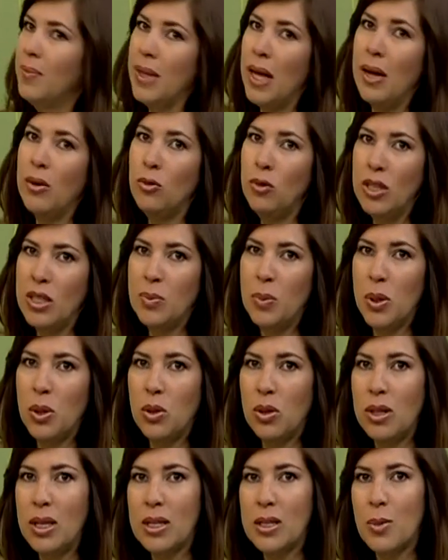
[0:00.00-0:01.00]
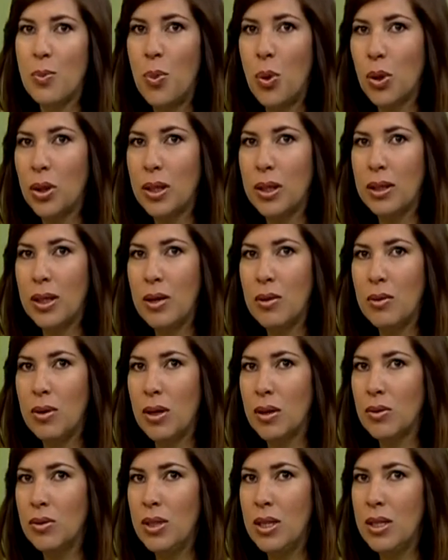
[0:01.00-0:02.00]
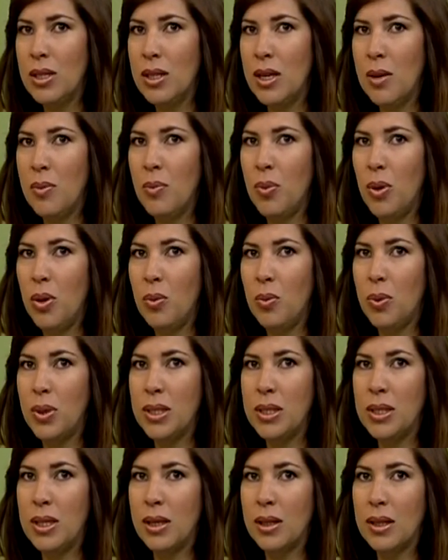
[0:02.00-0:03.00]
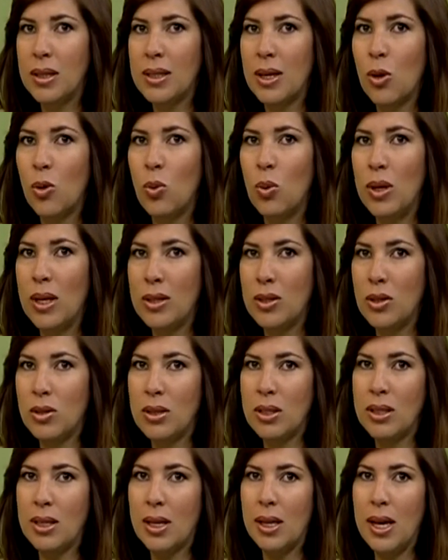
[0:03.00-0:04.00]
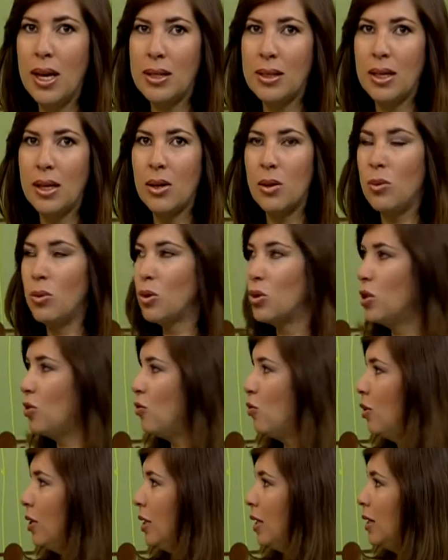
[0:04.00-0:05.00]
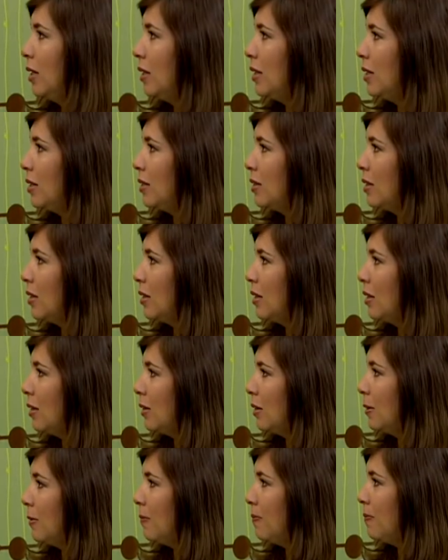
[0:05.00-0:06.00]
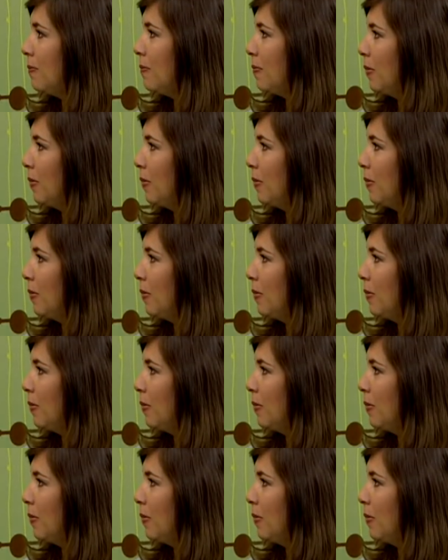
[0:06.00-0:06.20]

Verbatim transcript: algunas personas reportan a lo largo del tiempo pues ciertas acumulaciones de grasa como si fueran este,